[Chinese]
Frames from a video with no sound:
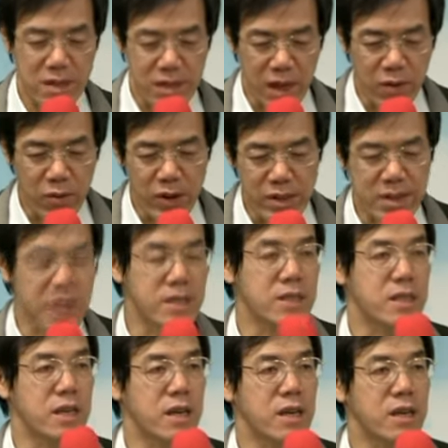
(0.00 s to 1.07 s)
成为圣
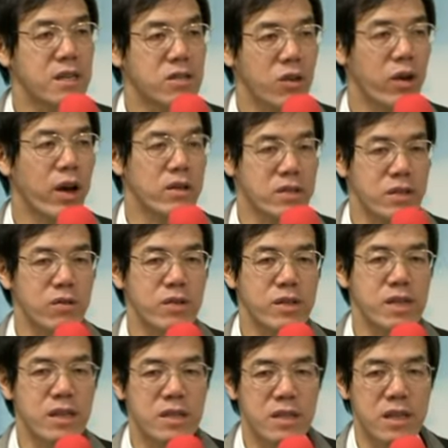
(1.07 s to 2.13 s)
洁，都要成为
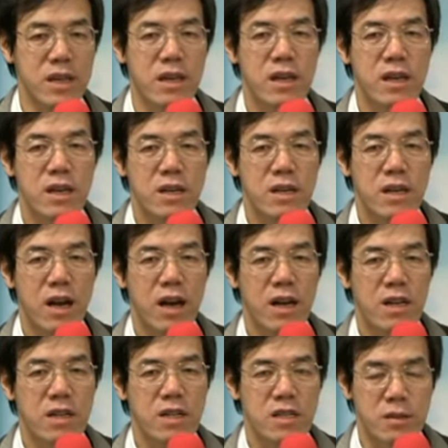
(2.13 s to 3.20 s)
圣洁。
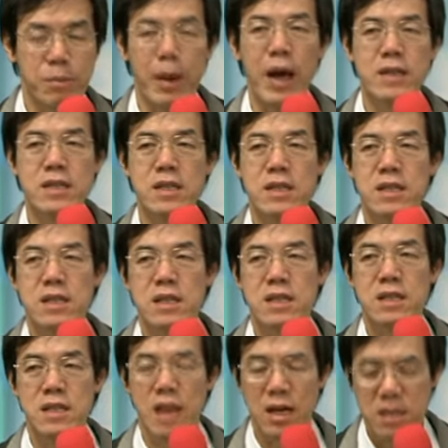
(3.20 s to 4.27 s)
那十八次
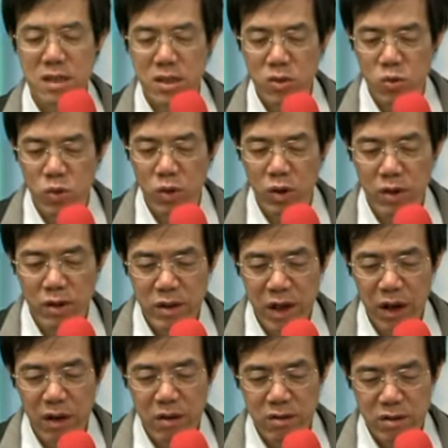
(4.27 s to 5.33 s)
上帝说
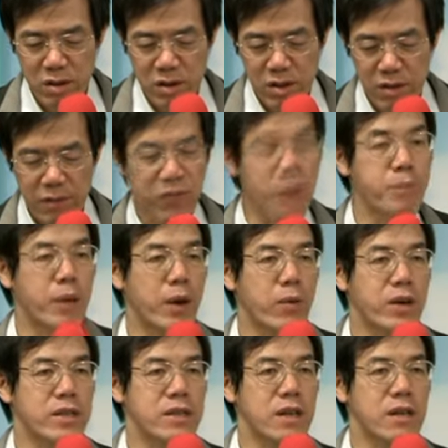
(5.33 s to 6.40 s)
要分别
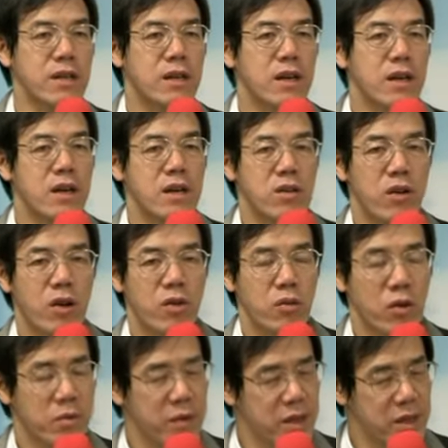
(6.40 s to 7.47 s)
为圣，哎，
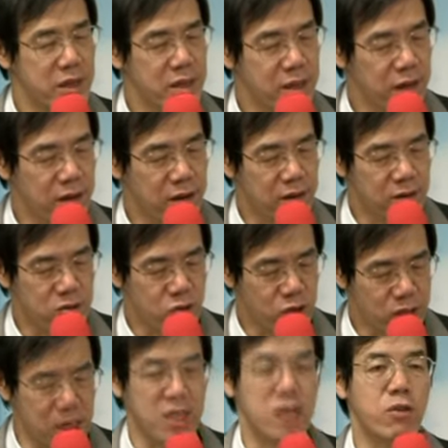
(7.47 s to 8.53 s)
我们要去
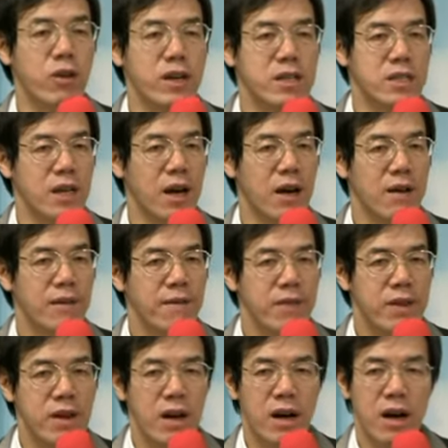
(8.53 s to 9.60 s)
体会一下。
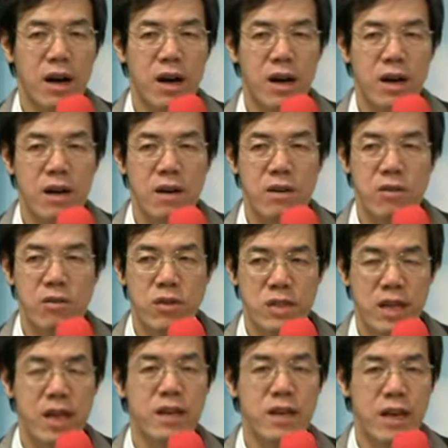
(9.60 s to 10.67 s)
啊，我
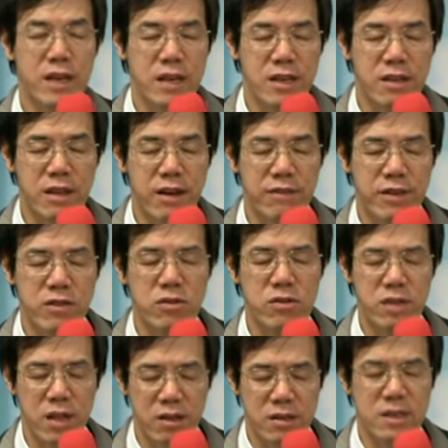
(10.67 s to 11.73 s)
等下给一两分钟，
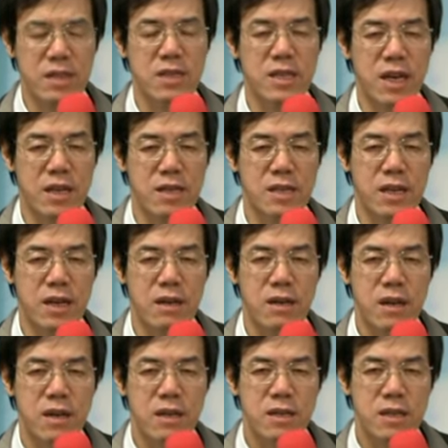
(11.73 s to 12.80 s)
你要思想一下
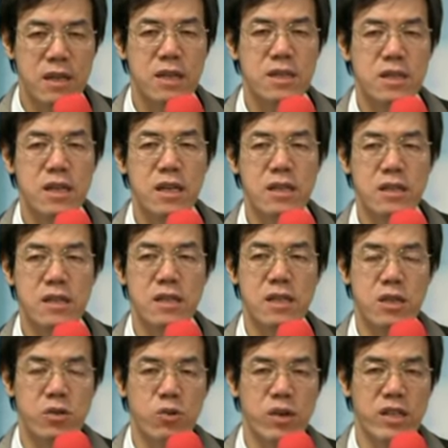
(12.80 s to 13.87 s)
这个这件事
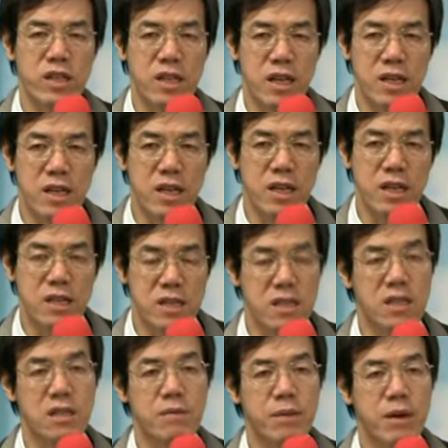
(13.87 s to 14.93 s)
情对你的意义
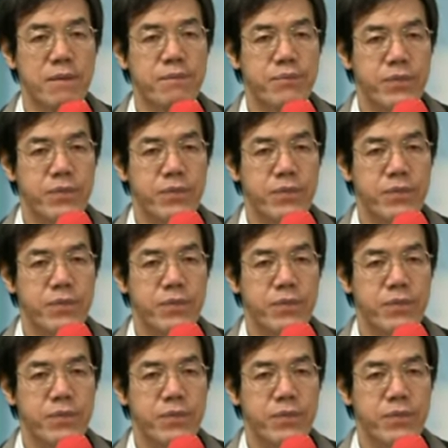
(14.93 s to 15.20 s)
是什么，